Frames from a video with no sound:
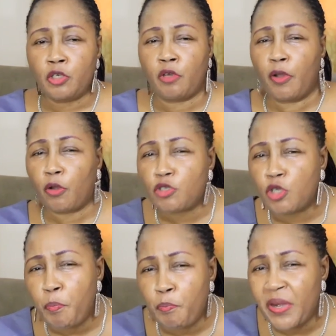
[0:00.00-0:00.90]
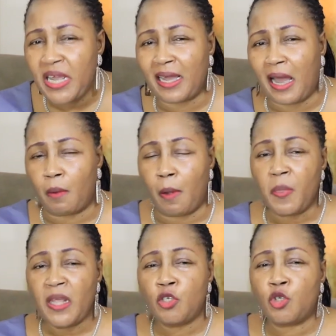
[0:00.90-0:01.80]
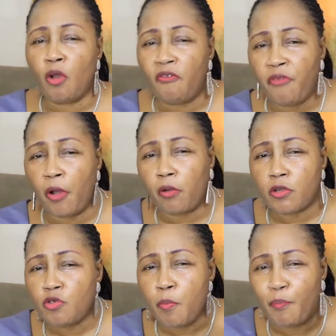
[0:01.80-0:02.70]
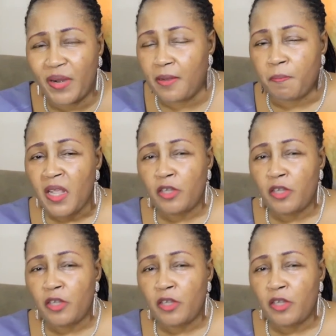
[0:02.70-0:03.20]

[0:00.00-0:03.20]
Je veux que tu pries également. Je veux que tu pries.